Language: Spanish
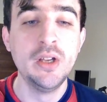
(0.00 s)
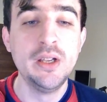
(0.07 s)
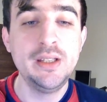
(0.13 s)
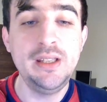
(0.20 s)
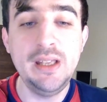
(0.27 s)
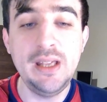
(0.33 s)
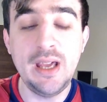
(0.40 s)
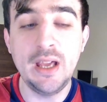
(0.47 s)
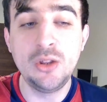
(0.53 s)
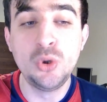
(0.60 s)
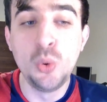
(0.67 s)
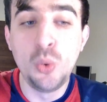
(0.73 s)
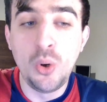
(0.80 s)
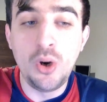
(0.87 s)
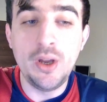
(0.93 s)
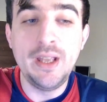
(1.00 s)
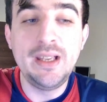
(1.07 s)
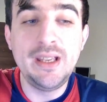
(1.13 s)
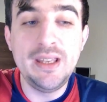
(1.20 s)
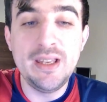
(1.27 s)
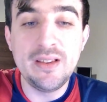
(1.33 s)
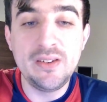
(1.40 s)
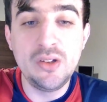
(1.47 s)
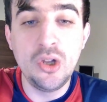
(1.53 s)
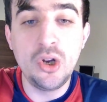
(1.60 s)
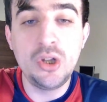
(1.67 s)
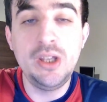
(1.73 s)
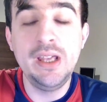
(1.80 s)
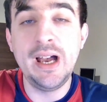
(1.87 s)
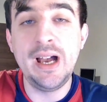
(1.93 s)
y estuvo en
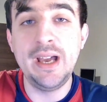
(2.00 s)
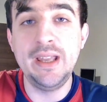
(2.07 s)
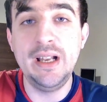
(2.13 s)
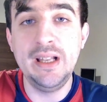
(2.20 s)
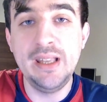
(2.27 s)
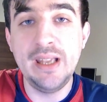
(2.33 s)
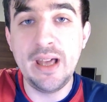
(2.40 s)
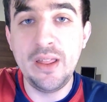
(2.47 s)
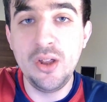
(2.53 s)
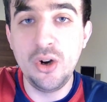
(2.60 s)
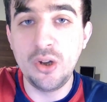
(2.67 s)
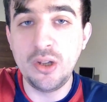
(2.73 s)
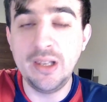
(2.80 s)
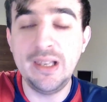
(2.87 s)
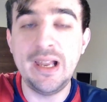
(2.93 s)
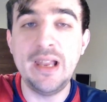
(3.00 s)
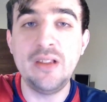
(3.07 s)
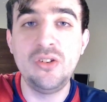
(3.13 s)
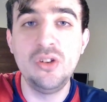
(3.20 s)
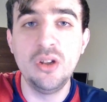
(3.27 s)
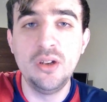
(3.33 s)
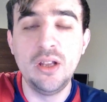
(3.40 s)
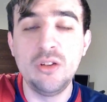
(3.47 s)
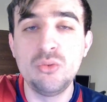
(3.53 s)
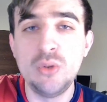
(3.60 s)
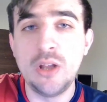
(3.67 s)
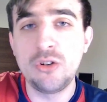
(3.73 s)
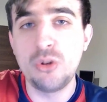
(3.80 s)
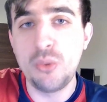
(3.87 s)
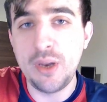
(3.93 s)
kinesiología en el día de hoy. La lesión es una
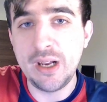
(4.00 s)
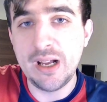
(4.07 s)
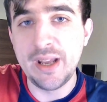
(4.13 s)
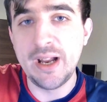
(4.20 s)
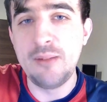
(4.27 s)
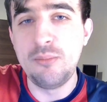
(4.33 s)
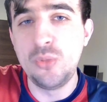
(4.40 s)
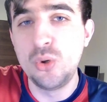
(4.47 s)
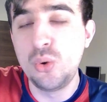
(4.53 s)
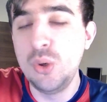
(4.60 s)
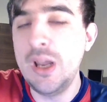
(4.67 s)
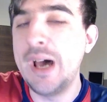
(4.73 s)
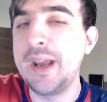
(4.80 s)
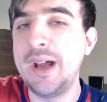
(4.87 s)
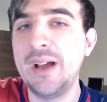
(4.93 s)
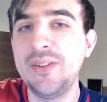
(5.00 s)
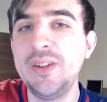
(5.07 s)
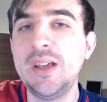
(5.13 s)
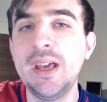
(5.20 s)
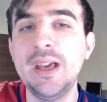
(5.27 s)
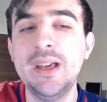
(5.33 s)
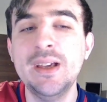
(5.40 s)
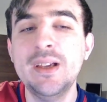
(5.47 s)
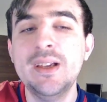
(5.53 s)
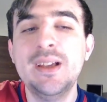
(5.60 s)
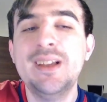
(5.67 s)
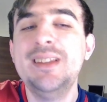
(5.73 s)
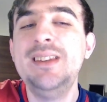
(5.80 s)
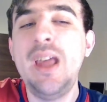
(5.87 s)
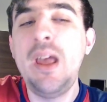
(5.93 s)
sobrecarga muscular, así que
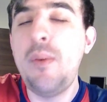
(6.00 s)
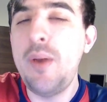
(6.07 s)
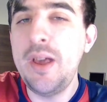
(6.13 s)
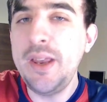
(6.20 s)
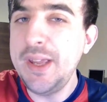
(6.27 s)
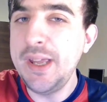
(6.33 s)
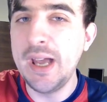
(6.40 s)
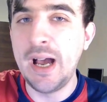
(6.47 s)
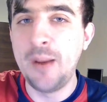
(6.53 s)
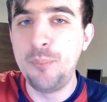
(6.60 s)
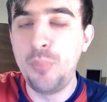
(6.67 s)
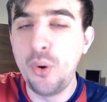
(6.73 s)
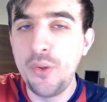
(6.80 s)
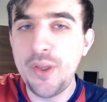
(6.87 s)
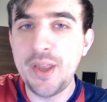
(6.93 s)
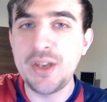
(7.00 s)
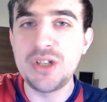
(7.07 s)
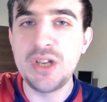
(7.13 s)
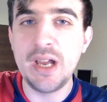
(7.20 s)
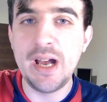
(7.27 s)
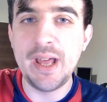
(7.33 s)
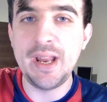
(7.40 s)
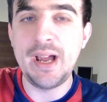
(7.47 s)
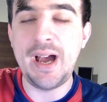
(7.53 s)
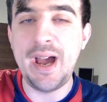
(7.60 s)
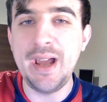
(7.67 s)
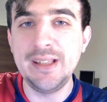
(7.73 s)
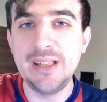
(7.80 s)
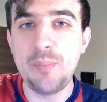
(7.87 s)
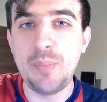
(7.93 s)
debería poder llegar a
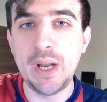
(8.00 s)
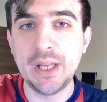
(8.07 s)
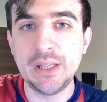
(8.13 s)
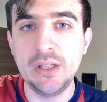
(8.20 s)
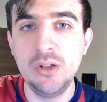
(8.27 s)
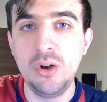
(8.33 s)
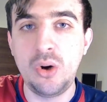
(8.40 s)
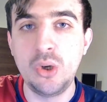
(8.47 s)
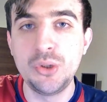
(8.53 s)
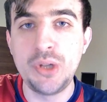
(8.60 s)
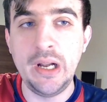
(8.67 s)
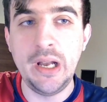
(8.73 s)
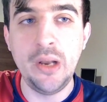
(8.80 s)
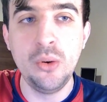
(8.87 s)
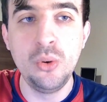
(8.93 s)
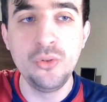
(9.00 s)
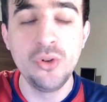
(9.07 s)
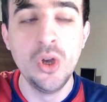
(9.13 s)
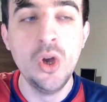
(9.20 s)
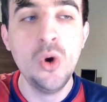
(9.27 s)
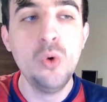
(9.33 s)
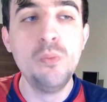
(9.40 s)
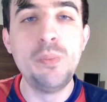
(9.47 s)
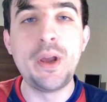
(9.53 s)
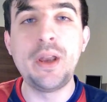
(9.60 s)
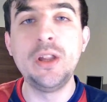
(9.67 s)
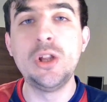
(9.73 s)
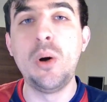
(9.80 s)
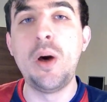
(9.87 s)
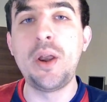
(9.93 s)
este partido contra Lanús. Un
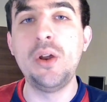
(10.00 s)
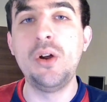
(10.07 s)
perrito Barrios